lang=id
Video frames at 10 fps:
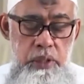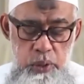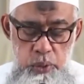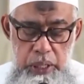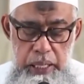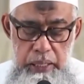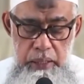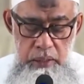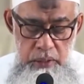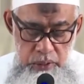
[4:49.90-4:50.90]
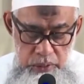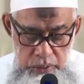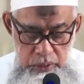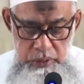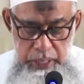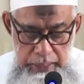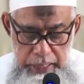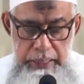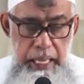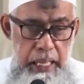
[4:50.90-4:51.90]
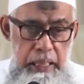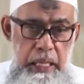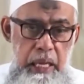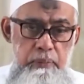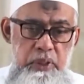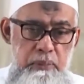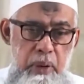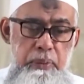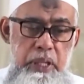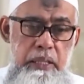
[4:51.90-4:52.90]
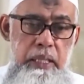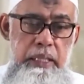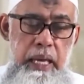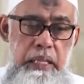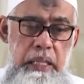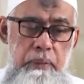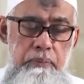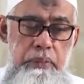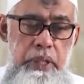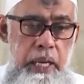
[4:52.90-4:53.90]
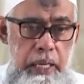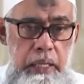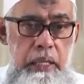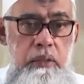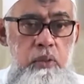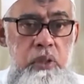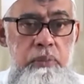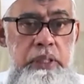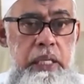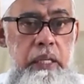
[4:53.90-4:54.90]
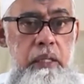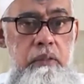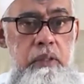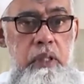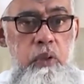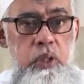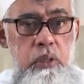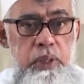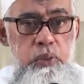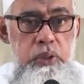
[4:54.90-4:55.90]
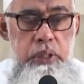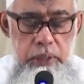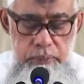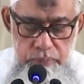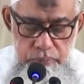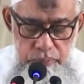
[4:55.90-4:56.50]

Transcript: dan juga datangnya adab sebabnya datangnya adab ya karena dosa besar yang dilakukan oleh manusia